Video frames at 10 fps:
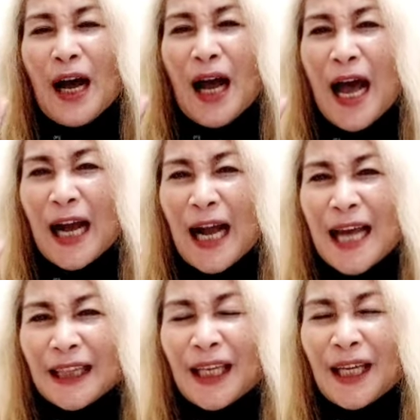ang
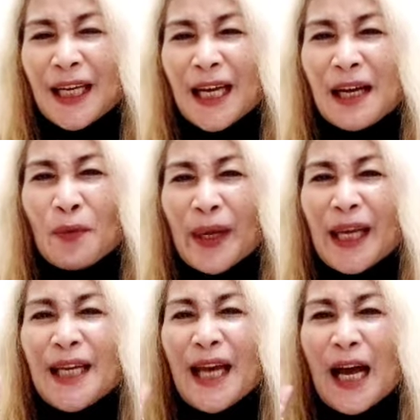ating
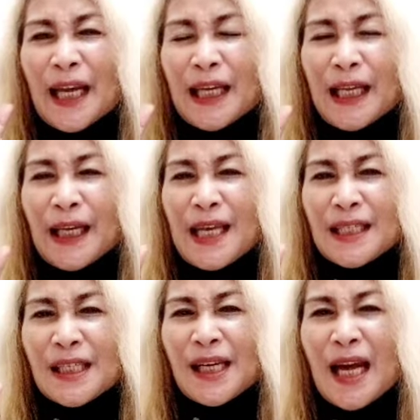gagawin ay
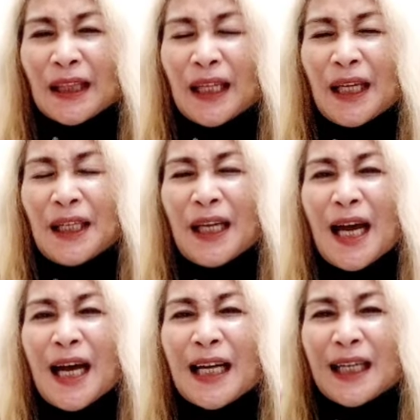linisin natin
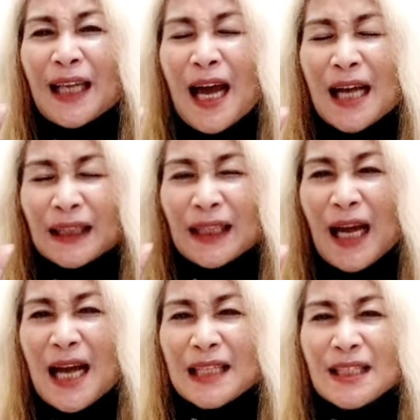ang
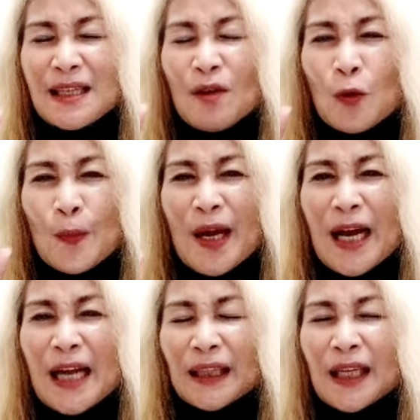lahat-lahat sa loob ng
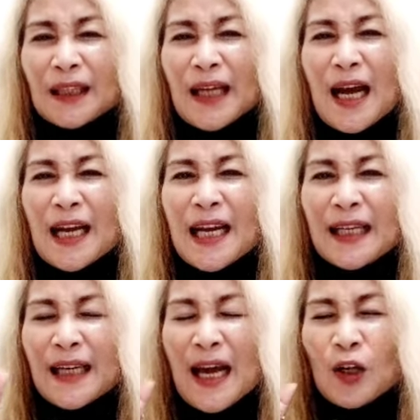ating
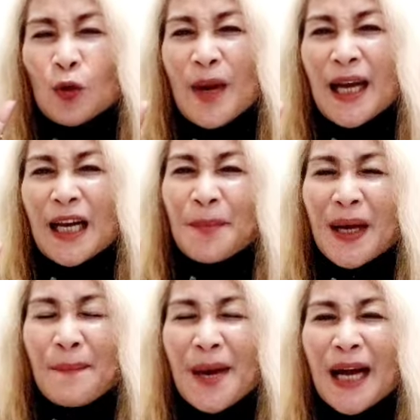tahanan. Ano man ang
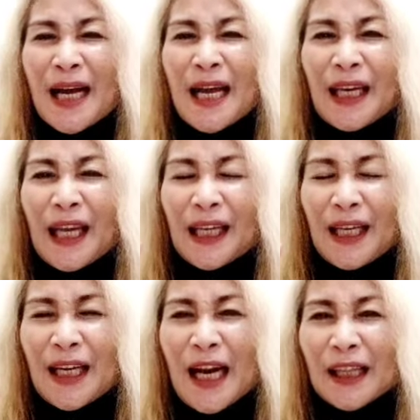mga bagay na hindi
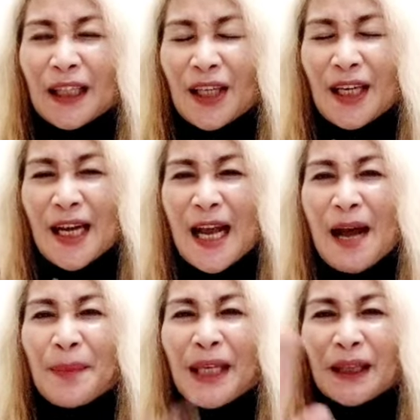na natin
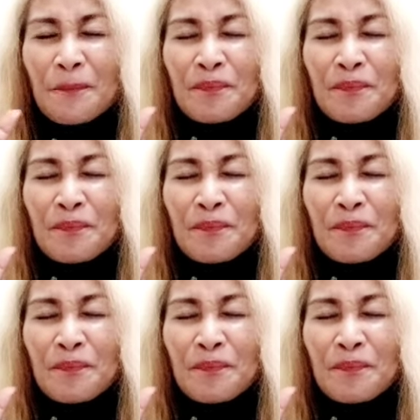ginagamit,